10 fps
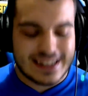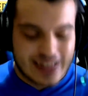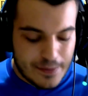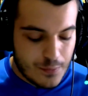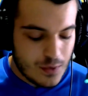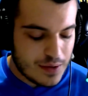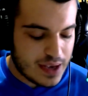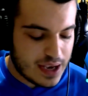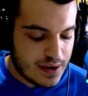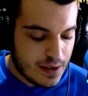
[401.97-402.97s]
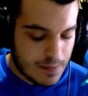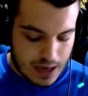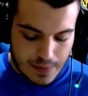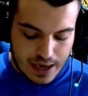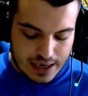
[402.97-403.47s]
está muy bien.
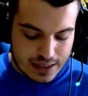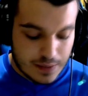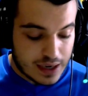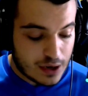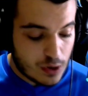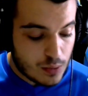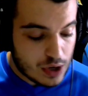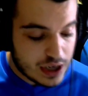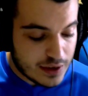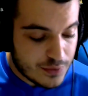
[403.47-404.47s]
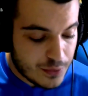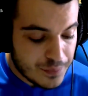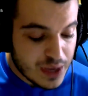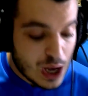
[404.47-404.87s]
Madre mía, casi me cargo el bolígrafo.